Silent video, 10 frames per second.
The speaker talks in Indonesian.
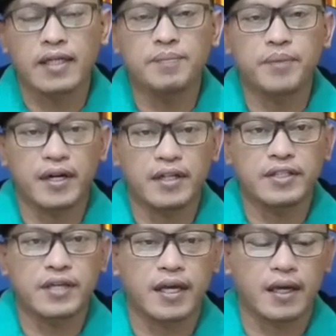Ini
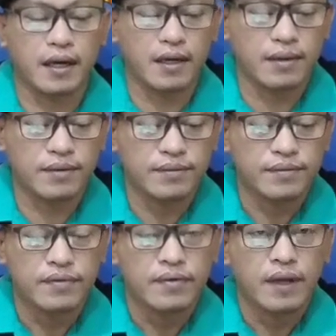prediksi saya
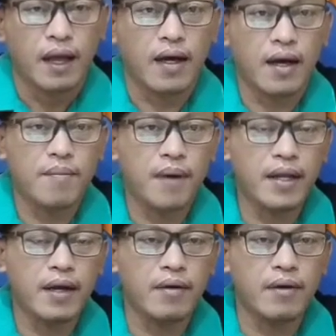akan
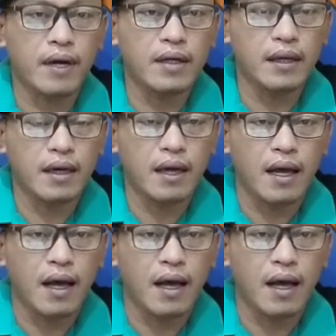banyak orang yang